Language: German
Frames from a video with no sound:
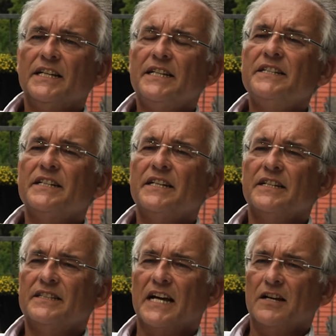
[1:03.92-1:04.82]
Diese
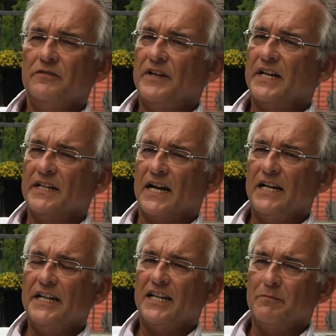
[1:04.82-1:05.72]
Sachen werden
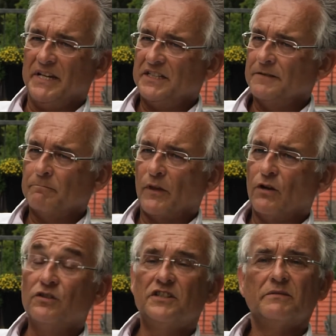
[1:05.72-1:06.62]
alle gemessen
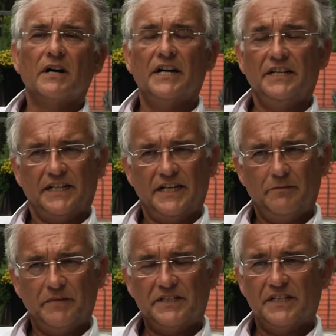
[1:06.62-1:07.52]
und zwar in
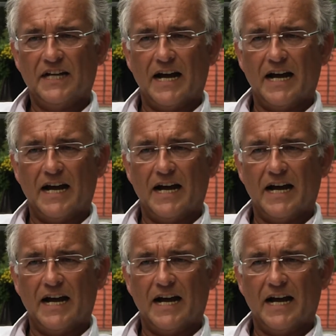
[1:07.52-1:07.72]
regelmäßigen